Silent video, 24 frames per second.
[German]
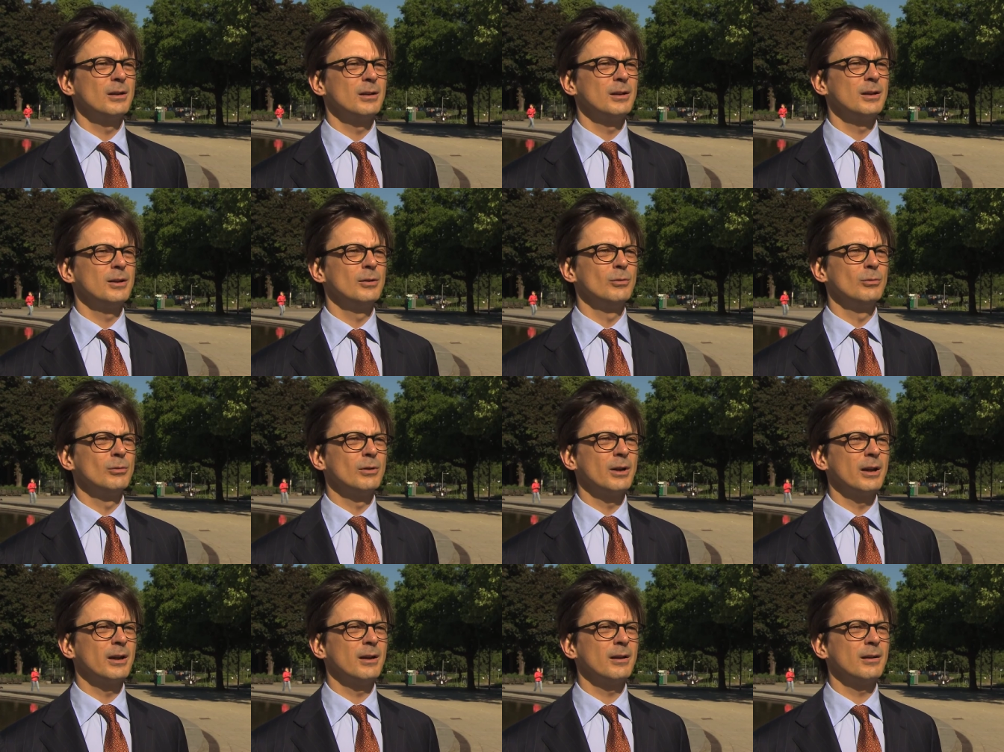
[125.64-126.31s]

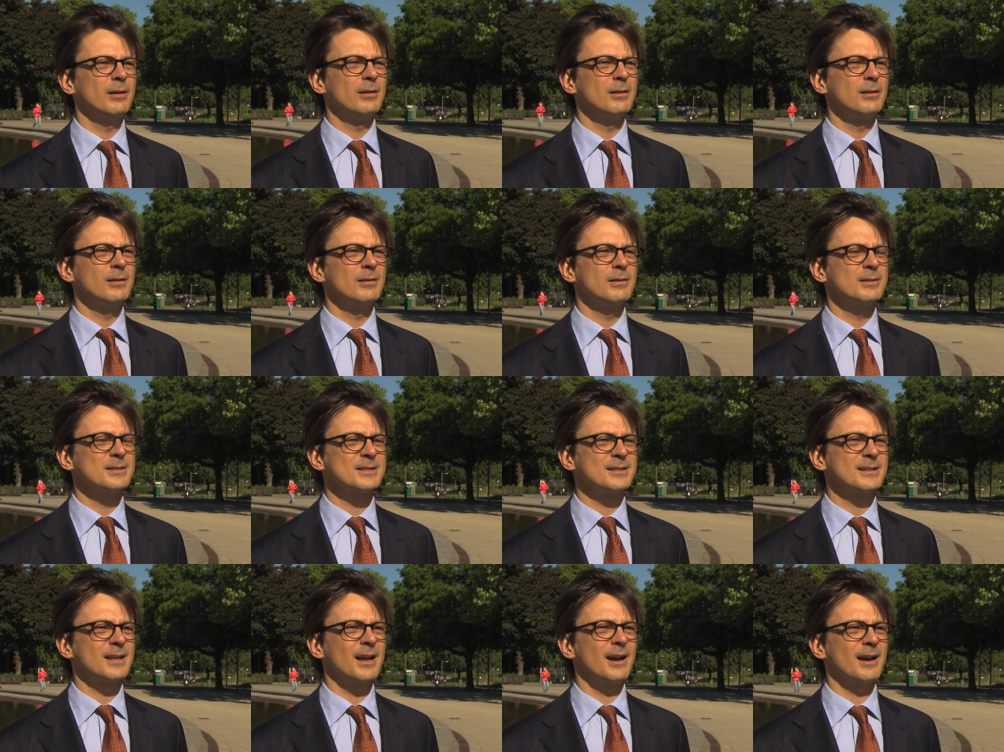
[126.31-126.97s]
junge
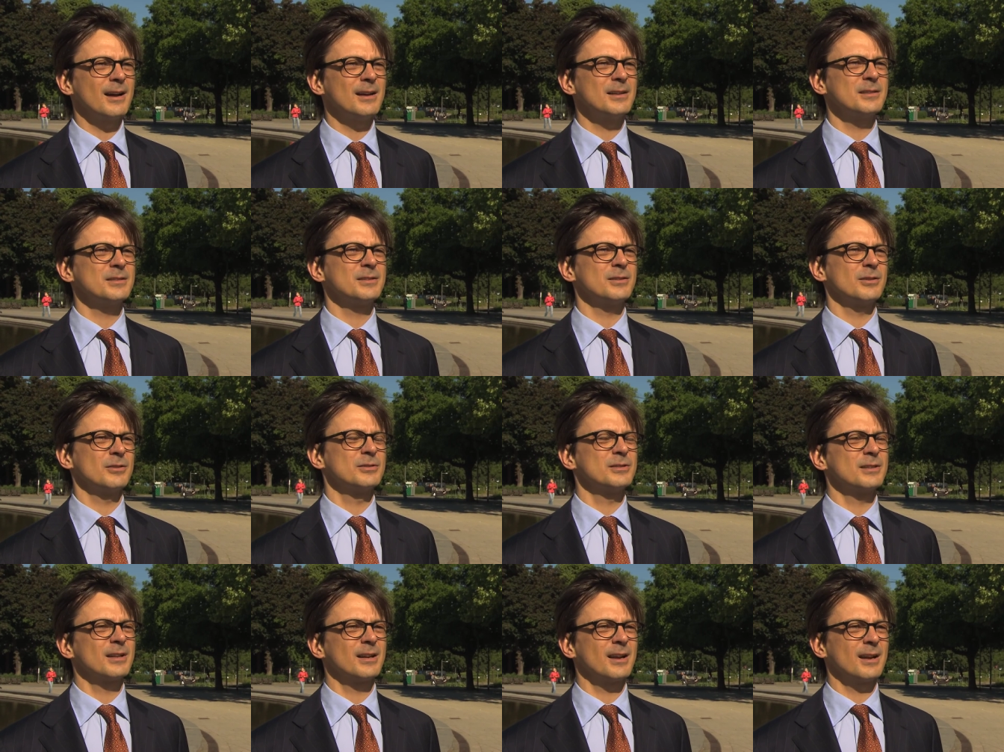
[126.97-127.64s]
Stars
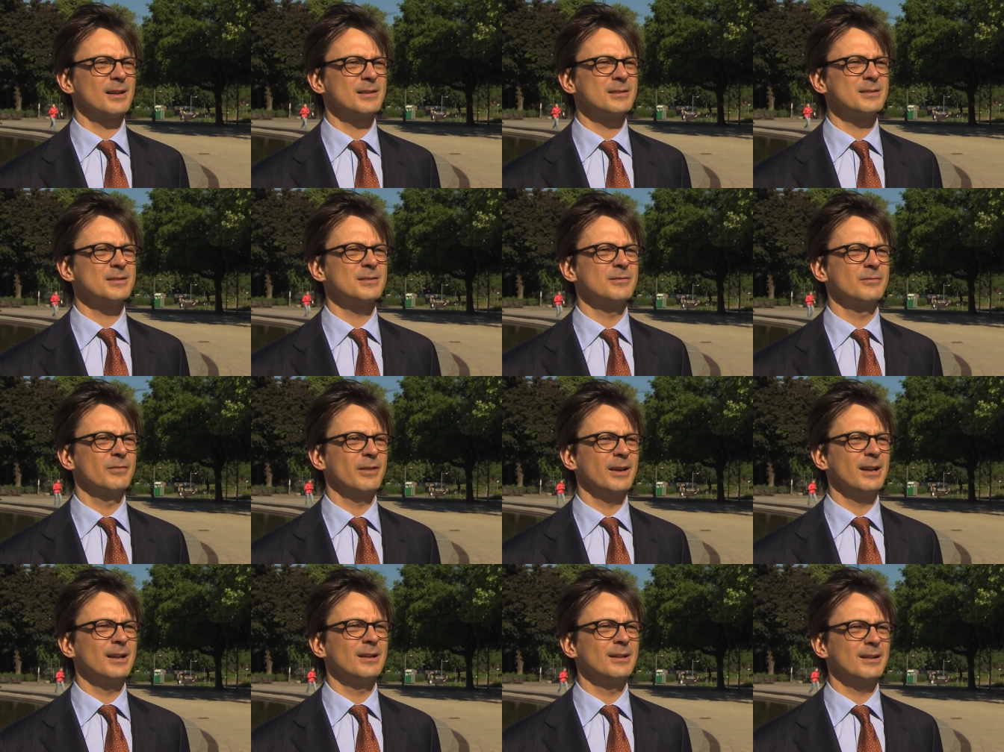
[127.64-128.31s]
aus der ganzen
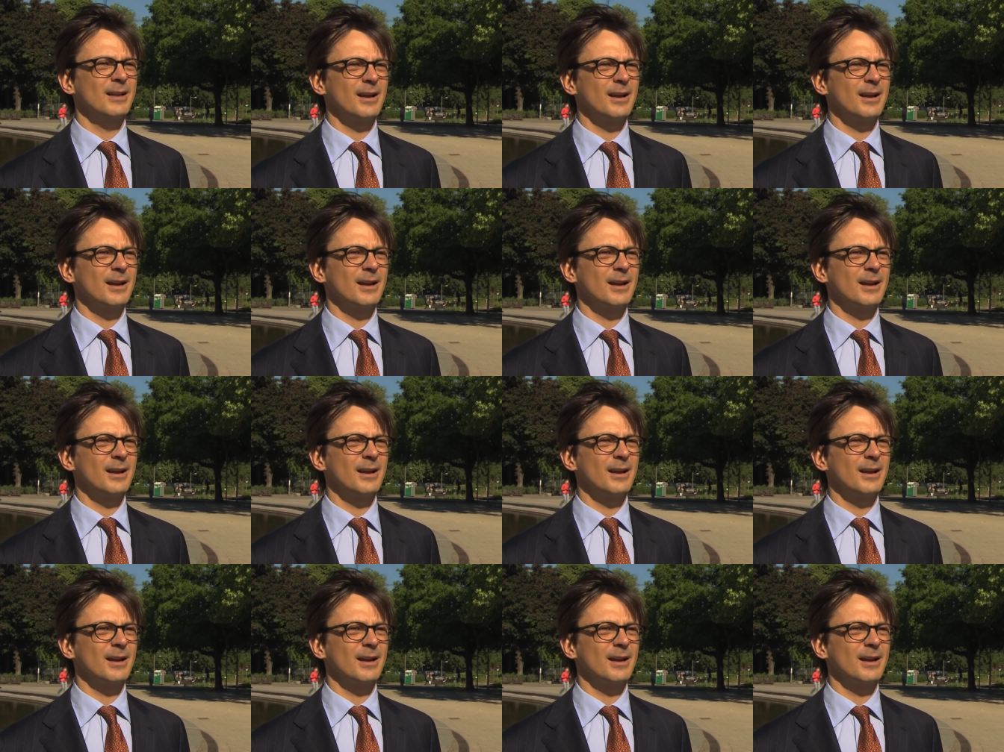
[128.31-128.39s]
Welt